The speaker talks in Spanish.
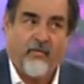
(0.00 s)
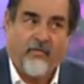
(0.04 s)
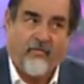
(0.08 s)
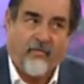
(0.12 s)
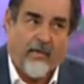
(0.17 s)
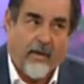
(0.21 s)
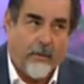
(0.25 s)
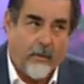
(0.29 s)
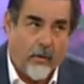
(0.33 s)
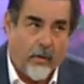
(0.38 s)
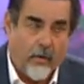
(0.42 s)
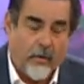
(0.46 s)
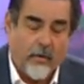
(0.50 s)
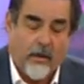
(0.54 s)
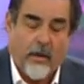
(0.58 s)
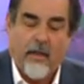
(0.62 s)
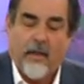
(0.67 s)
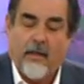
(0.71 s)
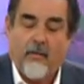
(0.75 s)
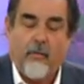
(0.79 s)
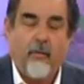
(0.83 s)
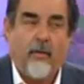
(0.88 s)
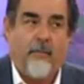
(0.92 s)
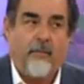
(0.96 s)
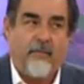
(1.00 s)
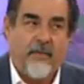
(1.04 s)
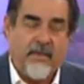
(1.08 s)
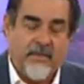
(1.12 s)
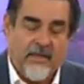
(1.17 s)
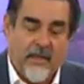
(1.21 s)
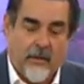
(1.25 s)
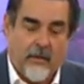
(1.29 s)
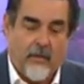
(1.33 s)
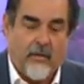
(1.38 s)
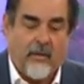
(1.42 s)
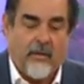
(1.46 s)
favor, mm. no
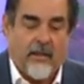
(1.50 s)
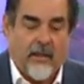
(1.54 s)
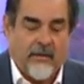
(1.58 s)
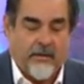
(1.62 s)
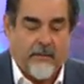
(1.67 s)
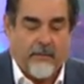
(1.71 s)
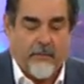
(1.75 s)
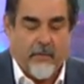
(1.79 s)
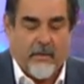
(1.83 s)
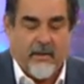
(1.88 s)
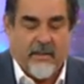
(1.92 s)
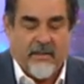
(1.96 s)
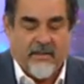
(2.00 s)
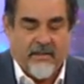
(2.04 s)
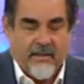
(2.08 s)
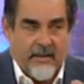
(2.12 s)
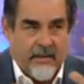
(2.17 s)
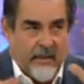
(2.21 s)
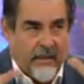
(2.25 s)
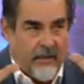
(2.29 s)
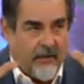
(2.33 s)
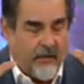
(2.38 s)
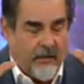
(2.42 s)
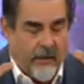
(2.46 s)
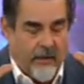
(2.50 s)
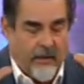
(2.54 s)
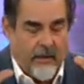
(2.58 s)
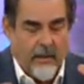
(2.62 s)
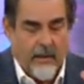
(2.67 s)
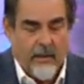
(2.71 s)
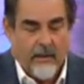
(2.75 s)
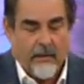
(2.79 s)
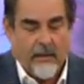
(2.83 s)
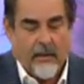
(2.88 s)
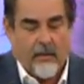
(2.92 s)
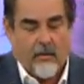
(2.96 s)
empiecen con las hipocresías
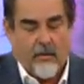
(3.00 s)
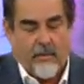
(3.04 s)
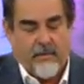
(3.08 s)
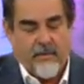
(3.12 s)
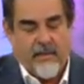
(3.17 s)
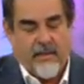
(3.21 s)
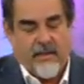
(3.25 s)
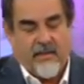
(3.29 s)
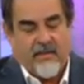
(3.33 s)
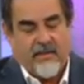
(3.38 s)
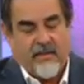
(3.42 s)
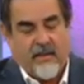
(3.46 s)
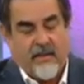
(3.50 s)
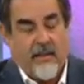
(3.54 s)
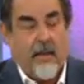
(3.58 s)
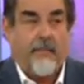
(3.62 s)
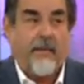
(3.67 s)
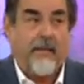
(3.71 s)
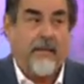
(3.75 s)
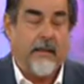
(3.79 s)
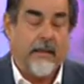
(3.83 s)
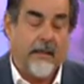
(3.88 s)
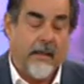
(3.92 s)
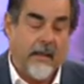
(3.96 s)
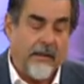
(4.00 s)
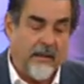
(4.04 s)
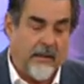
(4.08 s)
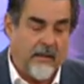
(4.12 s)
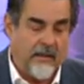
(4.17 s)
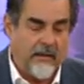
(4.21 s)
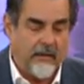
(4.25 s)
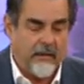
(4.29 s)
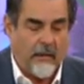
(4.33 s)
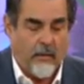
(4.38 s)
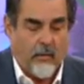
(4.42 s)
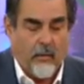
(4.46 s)
que, comienzan, ni americanas ni
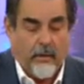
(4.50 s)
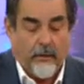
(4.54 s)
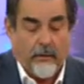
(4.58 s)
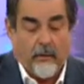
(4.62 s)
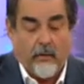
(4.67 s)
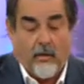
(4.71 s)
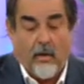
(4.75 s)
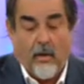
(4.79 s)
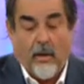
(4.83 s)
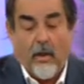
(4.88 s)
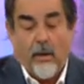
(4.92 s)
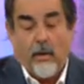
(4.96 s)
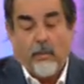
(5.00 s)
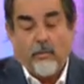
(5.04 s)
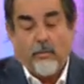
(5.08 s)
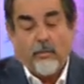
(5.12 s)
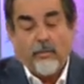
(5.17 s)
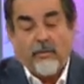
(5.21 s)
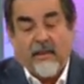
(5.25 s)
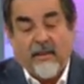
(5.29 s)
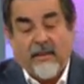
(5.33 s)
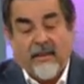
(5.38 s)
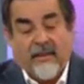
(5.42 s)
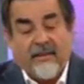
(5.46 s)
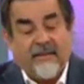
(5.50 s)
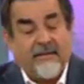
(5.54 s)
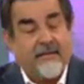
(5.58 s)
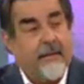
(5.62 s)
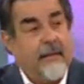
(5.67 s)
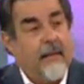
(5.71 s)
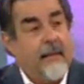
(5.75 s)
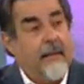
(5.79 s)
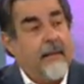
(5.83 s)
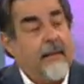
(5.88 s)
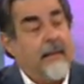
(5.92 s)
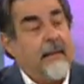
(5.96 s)
te cuento. Tú tenés
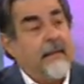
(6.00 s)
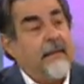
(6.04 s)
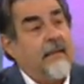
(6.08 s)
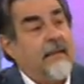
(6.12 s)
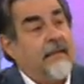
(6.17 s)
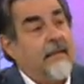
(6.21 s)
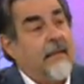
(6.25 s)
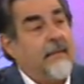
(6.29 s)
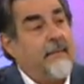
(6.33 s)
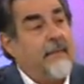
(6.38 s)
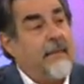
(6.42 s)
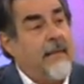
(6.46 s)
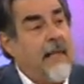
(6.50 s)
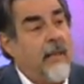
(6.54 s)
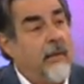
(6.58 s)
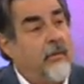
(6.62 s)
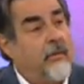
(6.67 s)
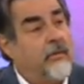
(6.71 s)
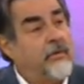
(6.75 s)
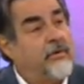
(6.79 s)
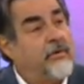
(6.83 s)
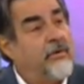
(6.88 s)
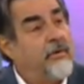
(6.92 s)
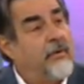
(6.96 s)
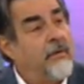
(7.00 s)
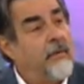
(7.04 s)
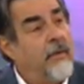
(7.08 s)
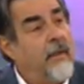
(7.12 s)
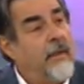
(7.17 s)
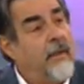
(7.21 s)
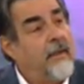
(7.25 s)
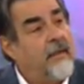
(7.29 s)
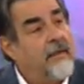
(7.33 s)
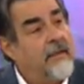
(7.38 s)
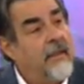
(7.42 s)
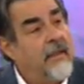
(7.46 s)
que determinados
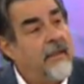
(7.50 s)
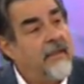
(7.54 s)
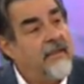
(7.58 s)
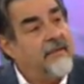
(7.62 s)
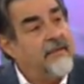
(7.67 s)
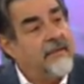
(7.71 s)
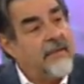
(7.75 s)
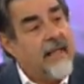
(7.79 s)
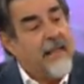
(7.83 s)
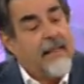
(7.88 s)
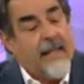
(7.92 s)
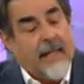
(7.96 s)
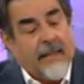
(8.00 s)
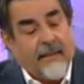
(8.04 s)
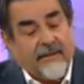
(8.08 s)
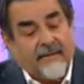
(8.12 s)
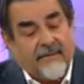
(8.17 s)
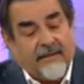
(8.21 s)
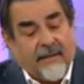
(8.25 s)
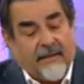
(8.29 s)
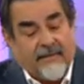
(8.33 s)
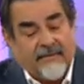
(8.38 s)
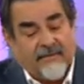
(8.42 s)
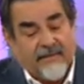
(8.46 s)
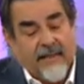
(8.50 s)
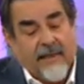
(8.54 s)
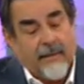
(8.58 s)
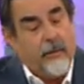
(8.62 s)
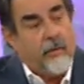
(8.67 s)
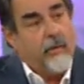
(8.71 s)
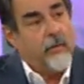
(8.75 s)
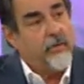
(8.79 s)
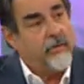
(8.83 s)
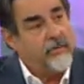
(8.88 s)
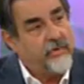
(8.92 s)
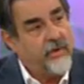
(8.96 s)
este,
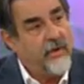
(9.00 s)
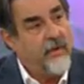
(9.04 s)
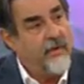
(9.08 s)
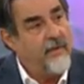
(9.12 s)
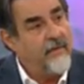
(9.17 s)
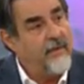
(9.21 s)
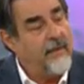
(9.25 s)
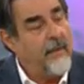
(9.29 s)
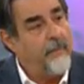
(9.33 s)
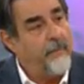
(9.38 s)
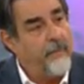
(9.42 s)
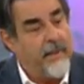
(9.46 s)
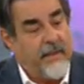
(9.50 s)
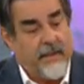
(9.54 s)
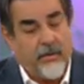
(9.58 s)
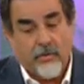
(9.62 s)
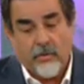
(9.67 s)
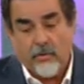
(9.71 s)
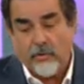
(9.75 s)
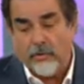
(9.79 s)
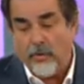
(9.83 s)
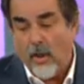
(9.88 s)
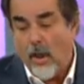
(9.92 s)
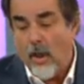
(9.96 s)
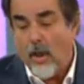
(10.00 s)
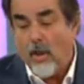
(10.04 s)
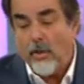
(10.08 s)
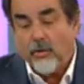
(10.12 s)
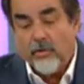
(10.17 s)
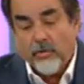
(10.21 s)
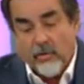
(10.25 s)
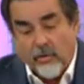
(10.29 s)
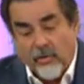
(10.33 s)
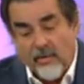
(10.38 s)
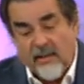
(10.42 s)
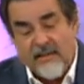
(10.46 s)
saldos mm. de presos
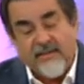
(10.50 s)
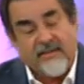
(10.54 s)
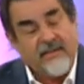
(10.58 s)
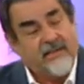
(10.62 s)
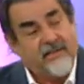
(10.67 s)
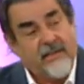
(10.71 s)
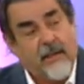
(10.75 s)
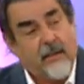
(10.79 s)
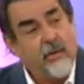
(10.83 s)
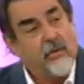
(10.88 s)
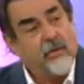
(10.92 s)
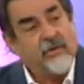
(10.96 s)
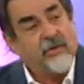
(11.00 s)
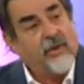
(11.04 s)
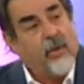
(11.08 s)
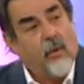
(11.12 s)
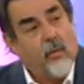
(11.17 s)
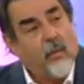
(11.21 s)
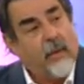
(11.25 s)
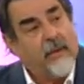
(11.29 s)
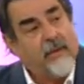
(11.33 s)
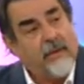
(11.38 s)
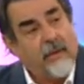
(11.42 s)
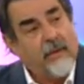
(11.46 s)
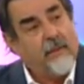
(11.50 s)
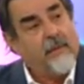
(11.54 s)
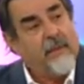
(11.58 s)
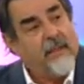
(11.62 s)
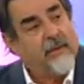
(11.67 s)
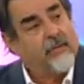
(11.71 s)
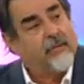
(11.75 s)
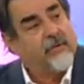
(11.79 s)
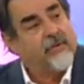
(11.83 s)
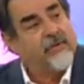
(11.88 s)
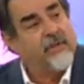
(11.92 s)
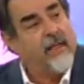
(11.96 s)
son necesarios en cualquier vida
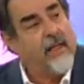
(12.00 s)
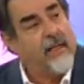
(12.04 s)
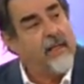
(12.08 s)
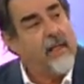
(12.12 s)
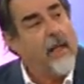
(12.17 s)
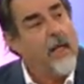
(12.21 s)
social